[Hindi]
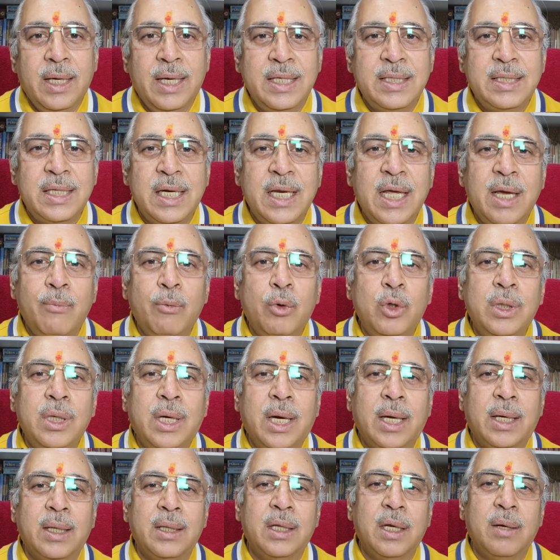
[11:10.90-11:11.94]
इसलिए बुद्ध
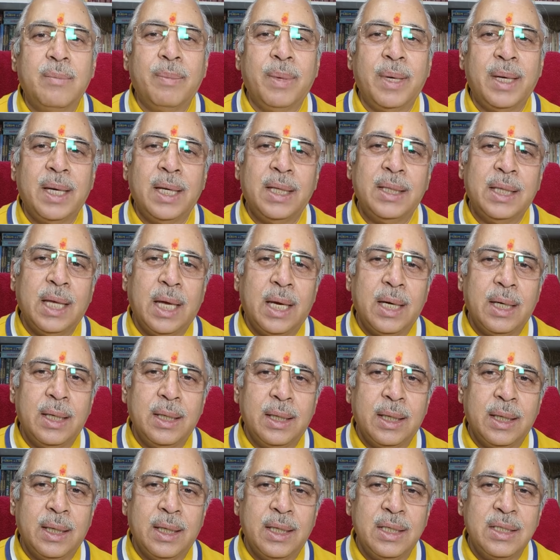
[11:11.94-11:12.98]
का रतन पन्ना धारण
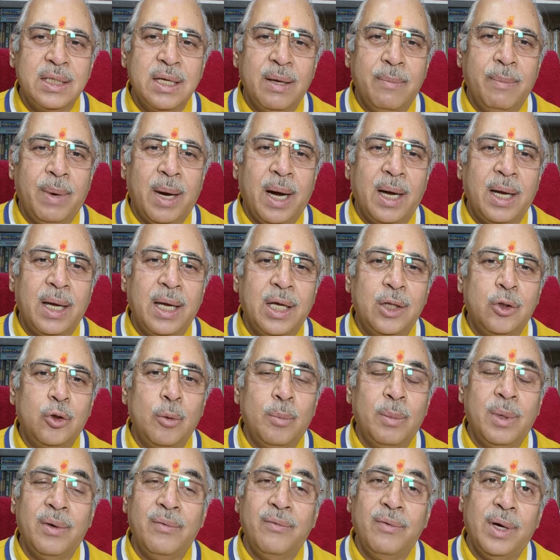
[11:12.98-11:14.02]
करने से भाग्य तो
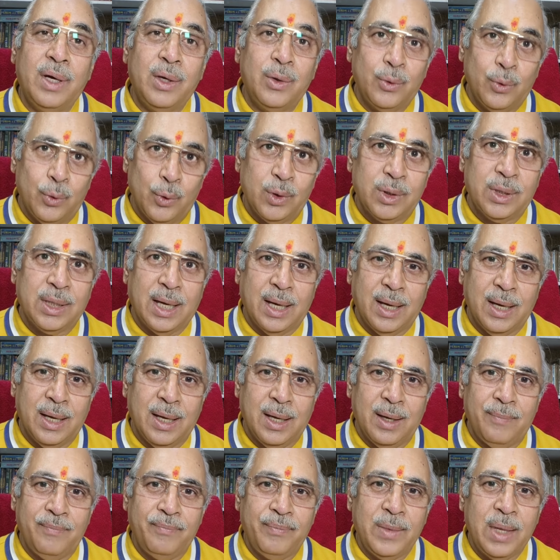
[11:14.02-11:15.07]
बलवान होता
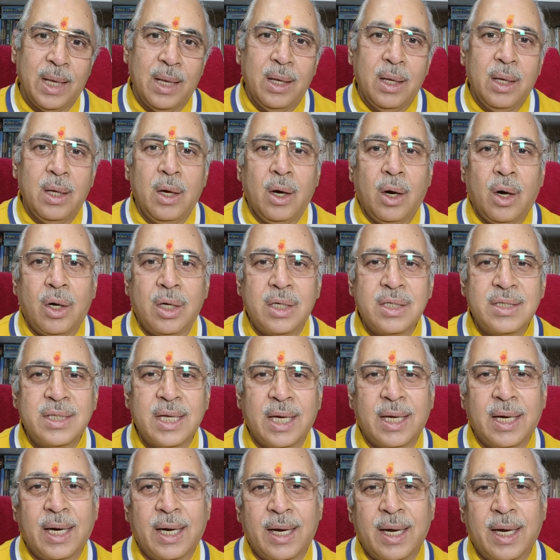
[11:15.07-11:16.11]
है और
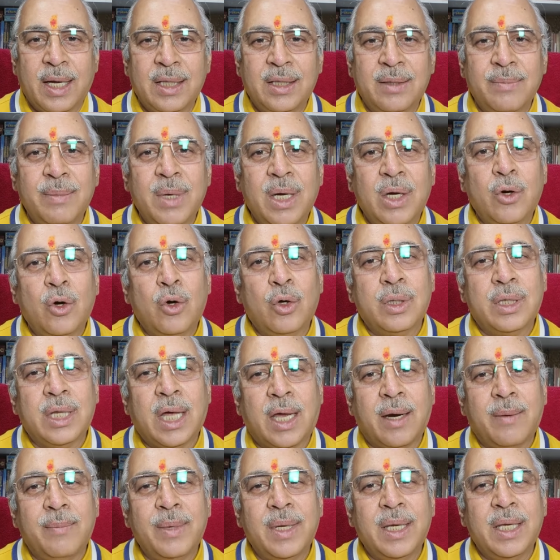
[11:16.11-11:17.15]
सकारात्मक और
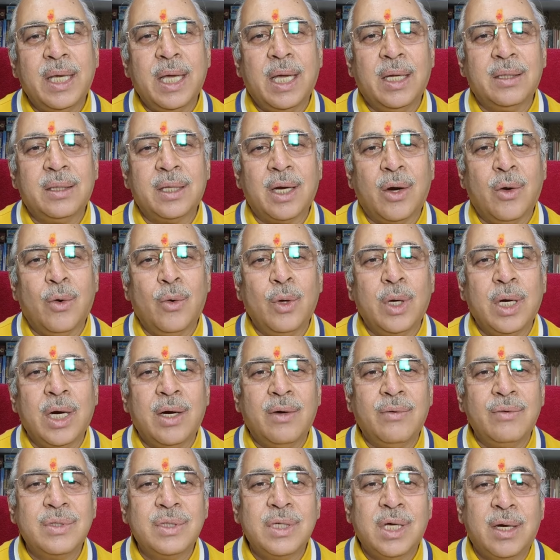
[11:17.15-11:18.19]
धार्मिक यात्राओं का
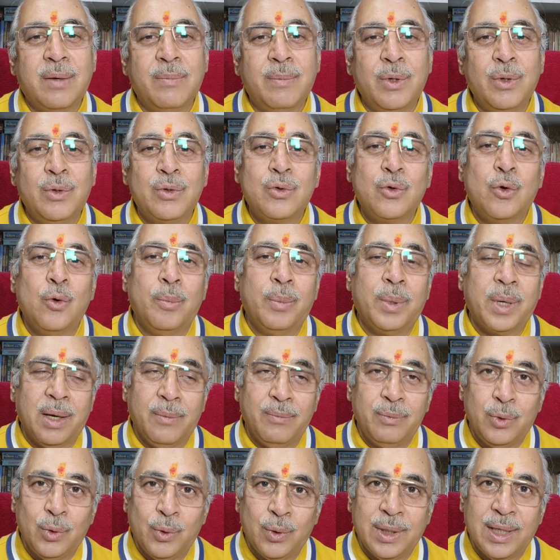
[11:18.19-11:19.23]
अवसर भी उसको
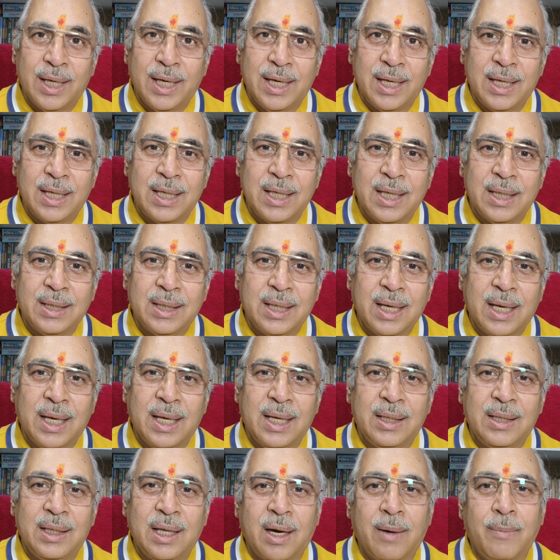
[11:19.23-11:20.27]
प्राप्त होने लग जाता
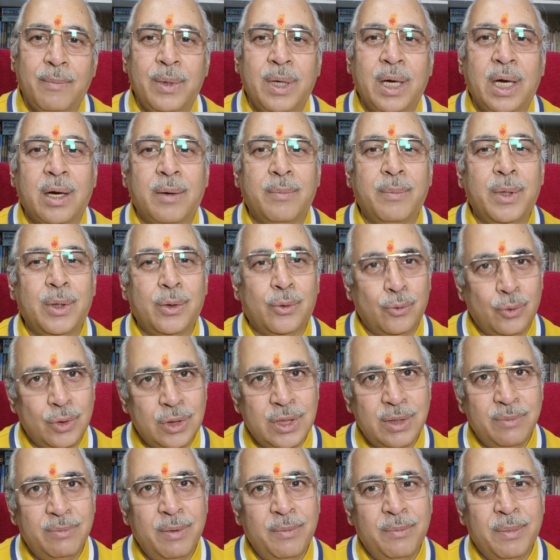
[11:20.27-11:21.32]
है धर्म कार्य में
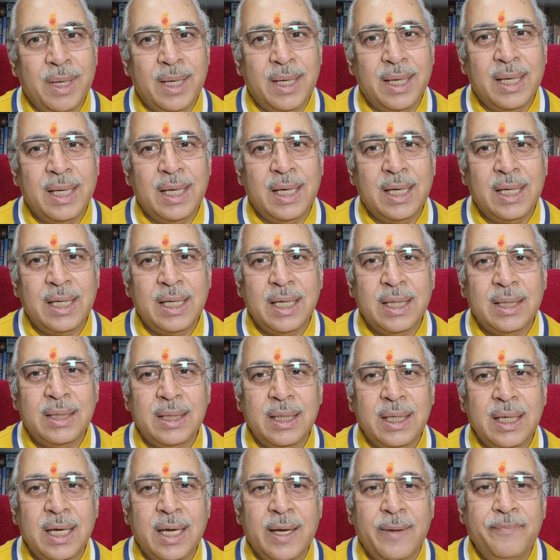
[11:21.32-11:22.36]
रुचि भी बढ़ने लग
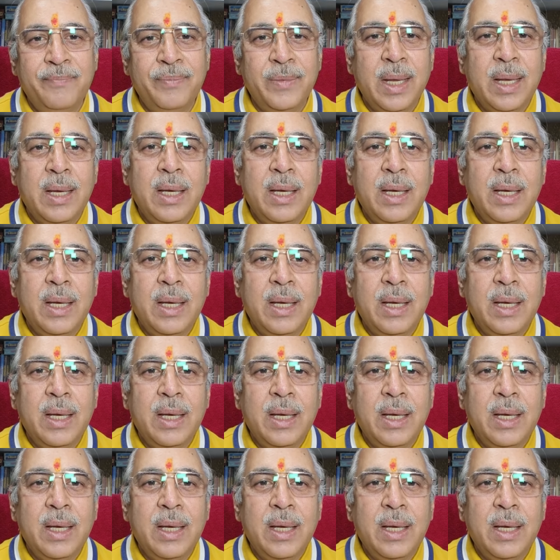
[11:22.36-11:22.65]
जाती है